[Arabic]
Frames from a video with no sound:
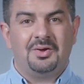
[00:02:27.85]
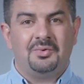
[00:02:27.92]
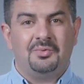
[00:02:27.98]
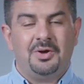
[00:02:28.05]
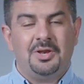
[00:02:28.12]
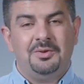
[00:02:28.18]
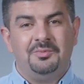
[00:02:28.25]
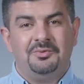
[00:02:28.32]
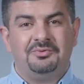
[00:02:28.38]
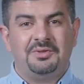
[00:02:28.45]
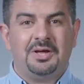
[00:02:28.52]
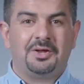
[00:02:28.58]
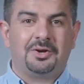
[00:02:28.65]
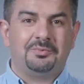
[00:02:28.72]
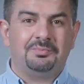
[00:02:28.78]
وانا
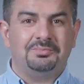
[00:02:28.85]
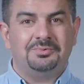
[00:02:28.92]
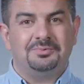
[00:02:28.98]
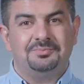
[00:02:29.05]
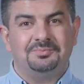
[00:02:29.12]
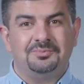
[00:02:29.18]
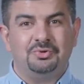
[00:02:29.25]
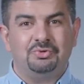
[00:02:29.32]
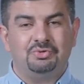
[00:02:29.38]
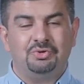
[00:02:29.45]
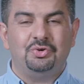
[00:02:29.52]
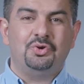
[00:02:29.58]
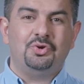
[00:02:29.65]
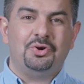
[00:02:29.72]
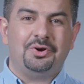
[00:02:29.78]
مستغرب
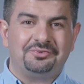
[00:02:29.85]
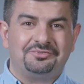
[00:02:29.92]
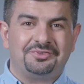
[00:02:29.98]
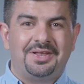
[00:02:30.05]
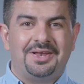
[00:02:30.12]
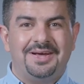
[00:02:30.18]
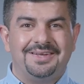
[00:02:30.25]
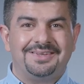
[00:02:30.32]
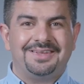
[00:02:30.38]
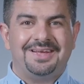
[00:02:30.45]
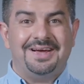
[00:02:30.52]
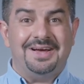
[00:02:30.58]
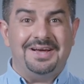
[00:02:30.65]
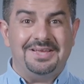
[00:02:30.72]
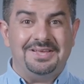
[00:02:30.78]
شنو نوع الصلاة
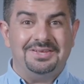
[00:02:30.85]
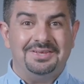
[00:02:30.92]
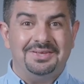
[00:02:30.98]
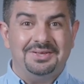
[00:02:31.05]
هاي